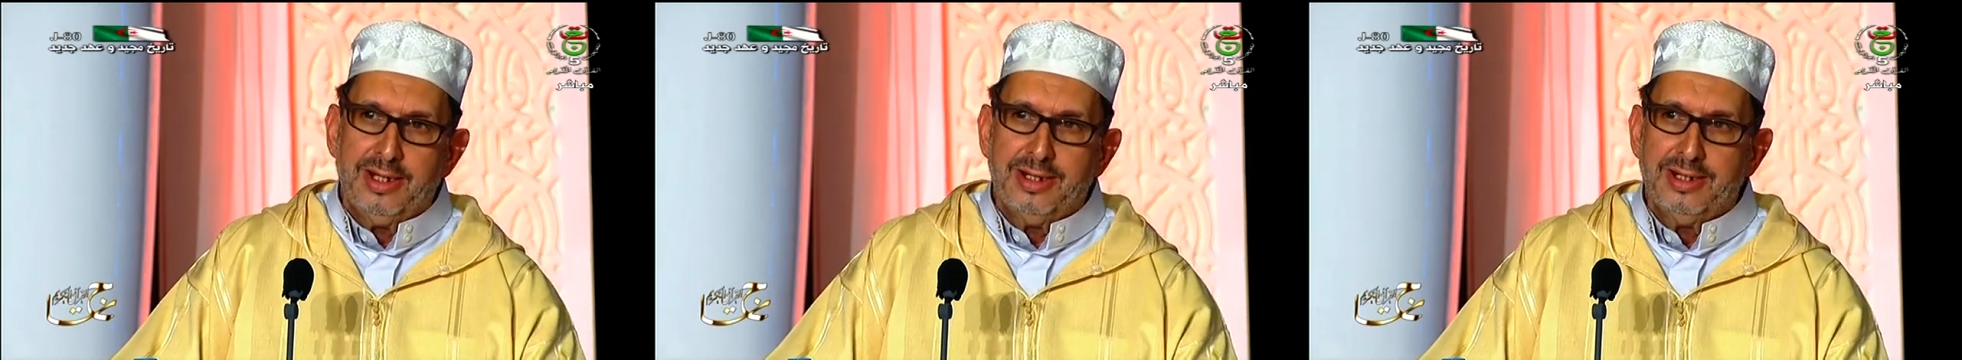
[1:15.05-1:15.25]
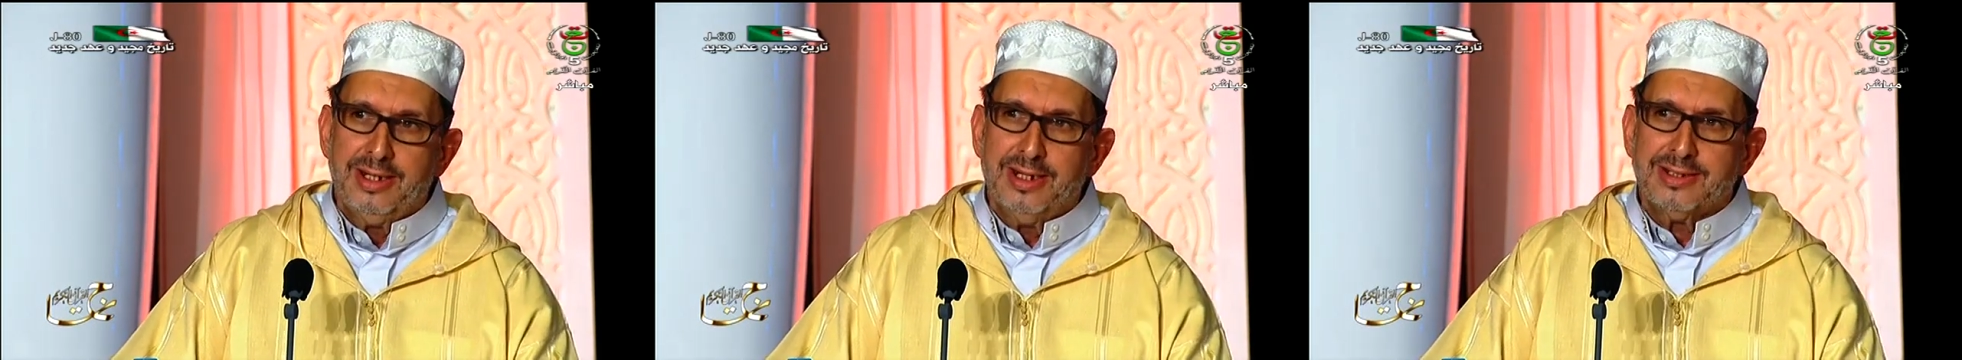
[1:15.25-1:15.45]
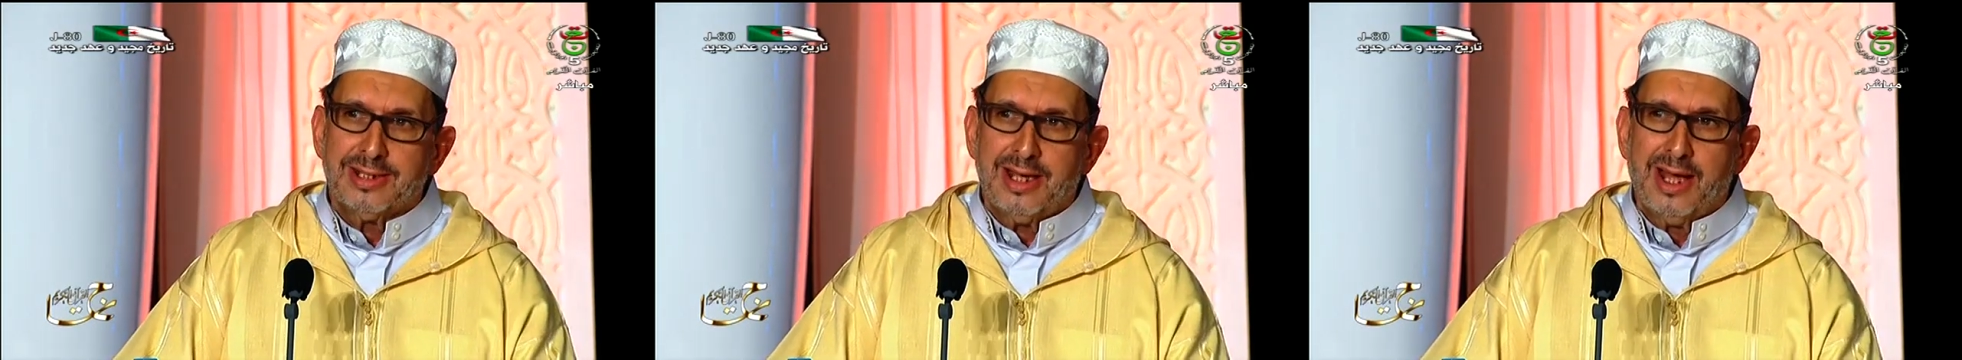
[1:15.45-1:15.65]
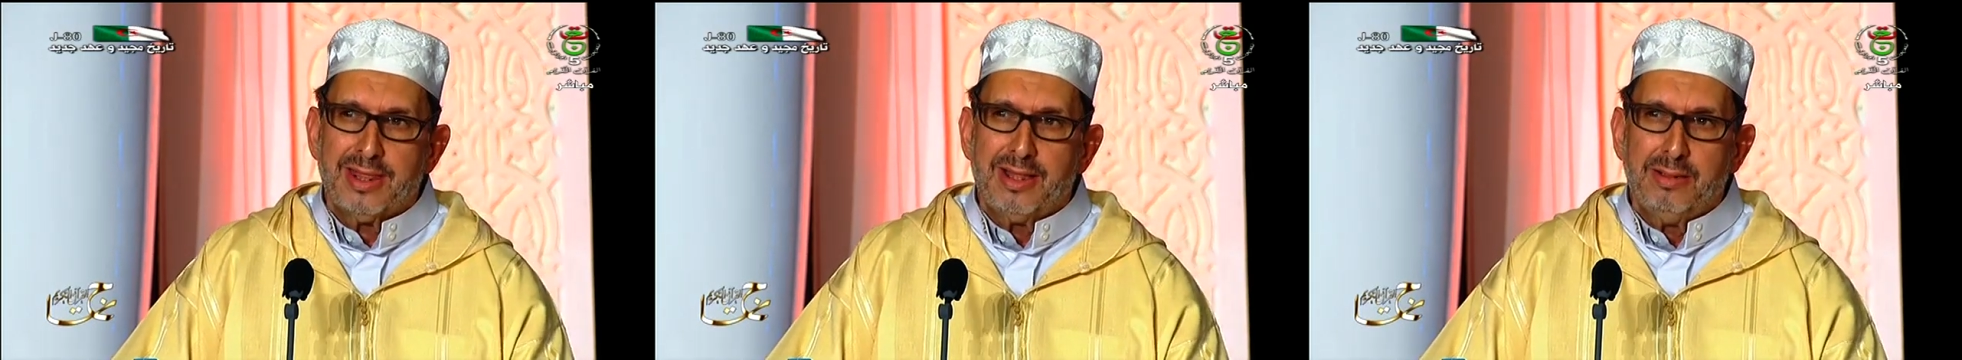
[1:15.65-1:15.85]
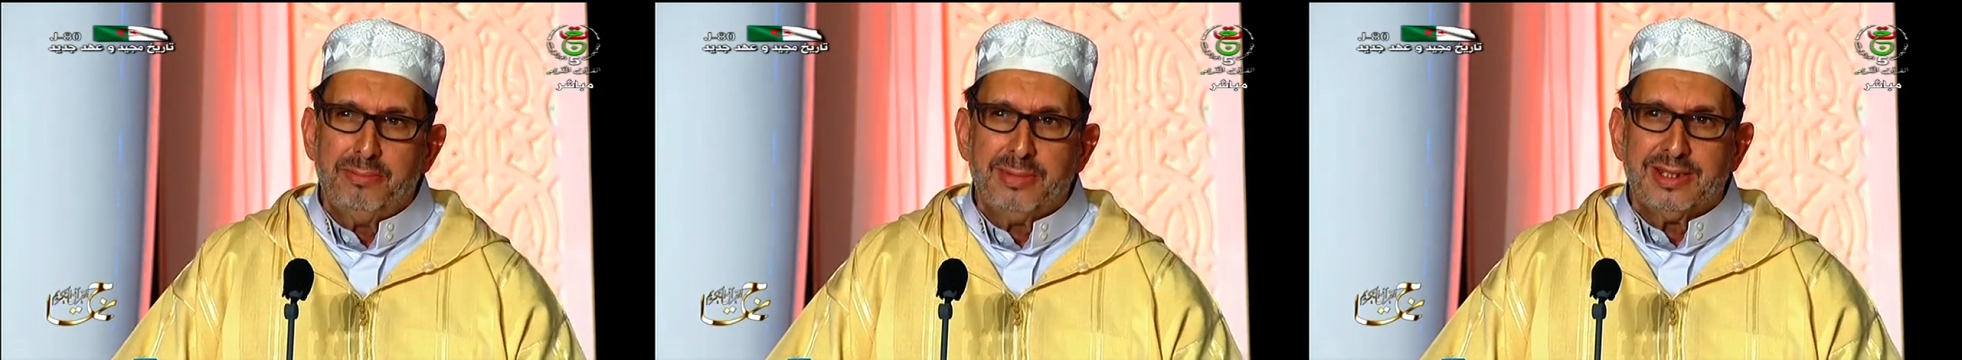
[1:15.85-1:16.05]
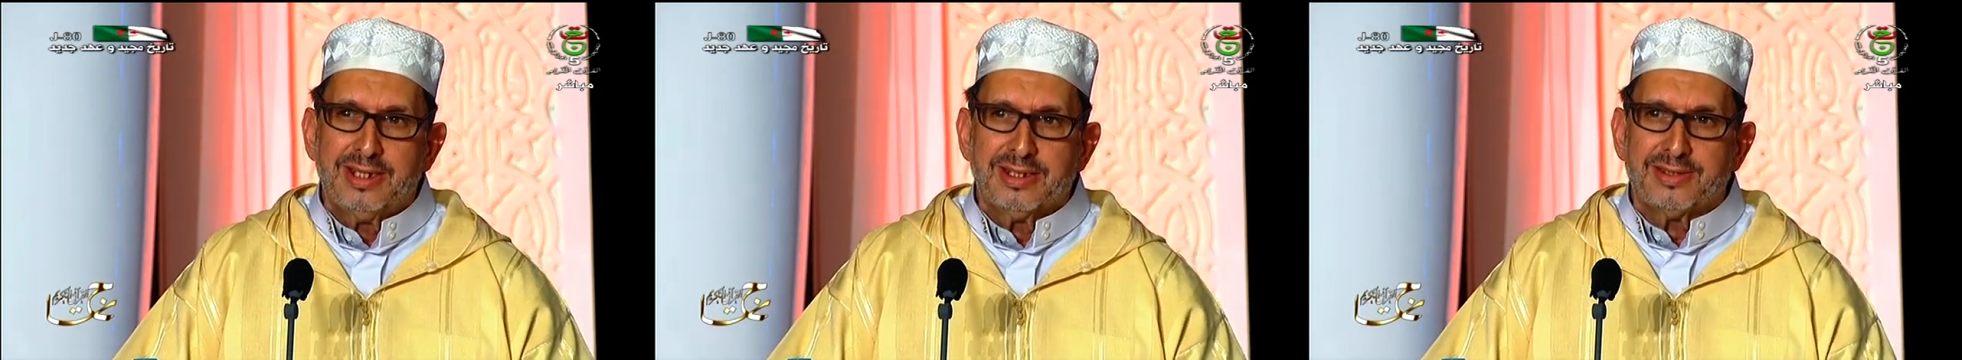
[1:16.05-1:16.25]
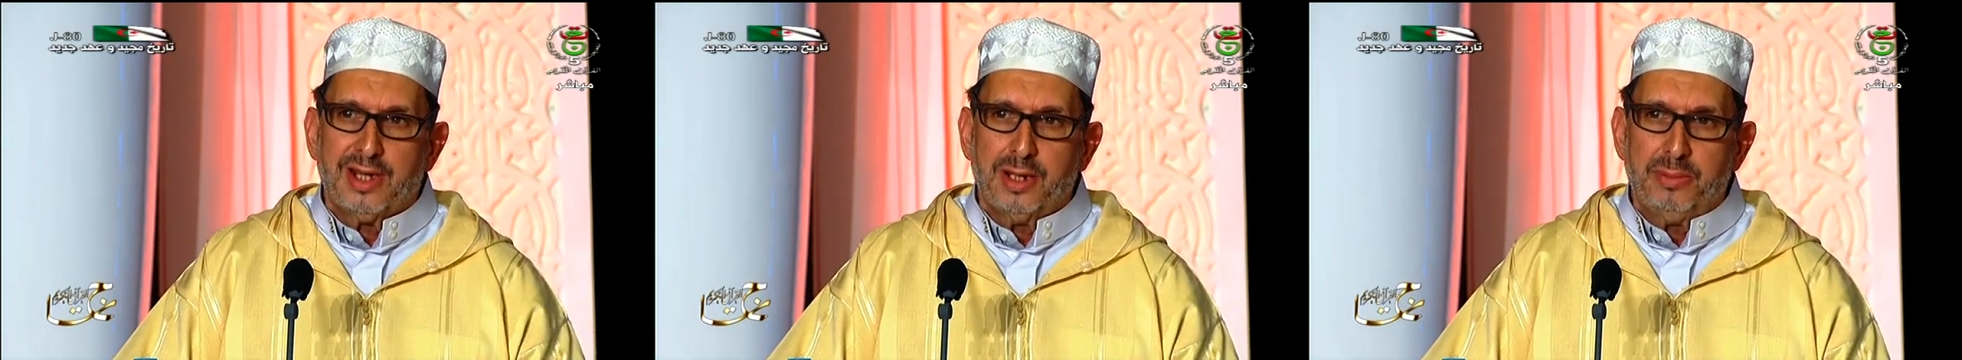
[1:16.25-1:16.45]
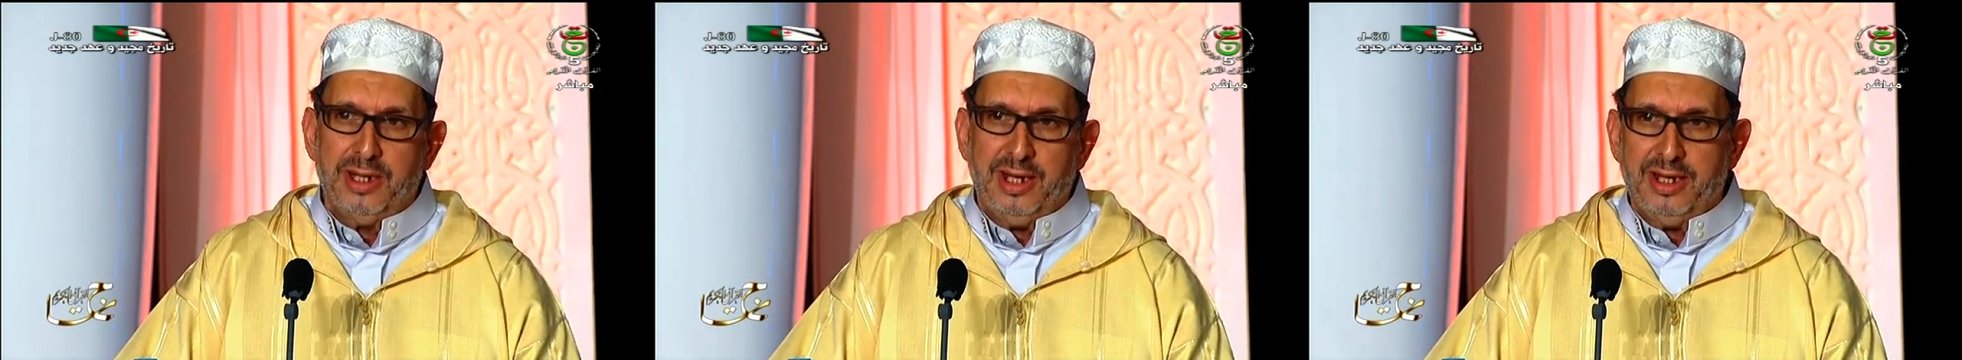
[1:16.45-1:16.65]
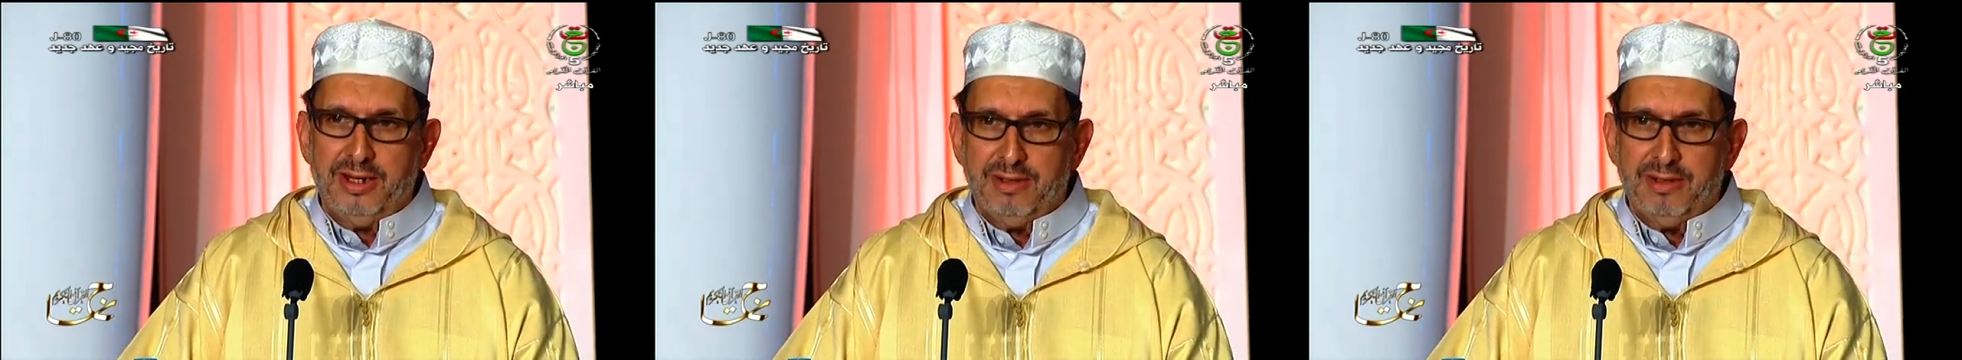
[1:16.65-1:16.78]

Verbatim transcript: ننسى هذا المد الطبيعي